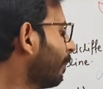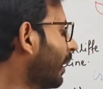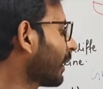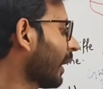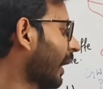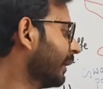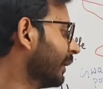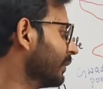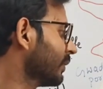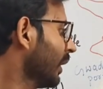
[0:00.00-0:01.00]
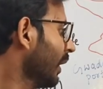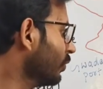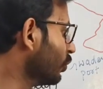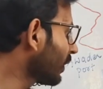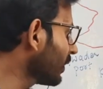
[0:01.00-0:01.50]
मकरान रेंज
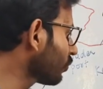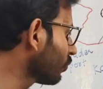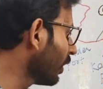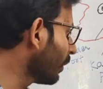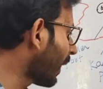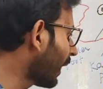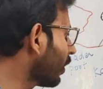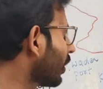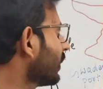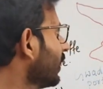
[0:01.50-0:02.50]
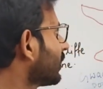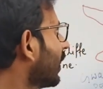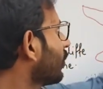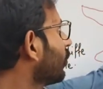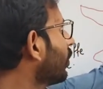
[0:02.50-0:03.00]
जो कि सुलेमान और
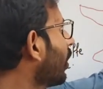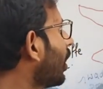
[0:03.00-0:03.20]
किरथर दो